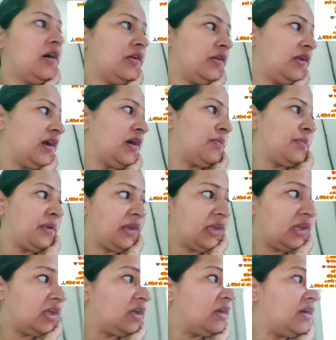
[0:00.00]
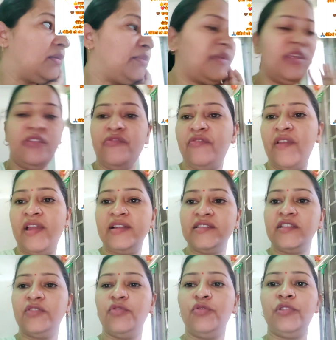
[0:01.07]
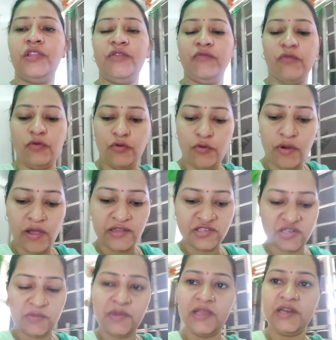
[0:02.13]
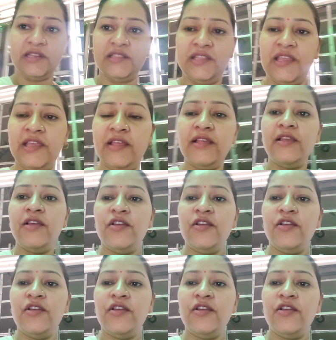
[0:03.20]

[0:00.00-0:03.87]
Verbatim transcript: और यहाँ पे मेरी फ्रेंड्स है दो तीन वो अष्टमी करती है